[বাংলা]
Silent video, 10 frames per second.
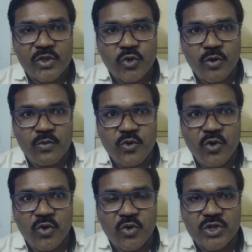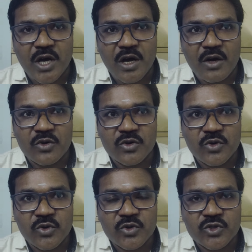তবুও কোথাও
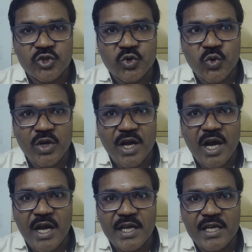রোজ দোল খাই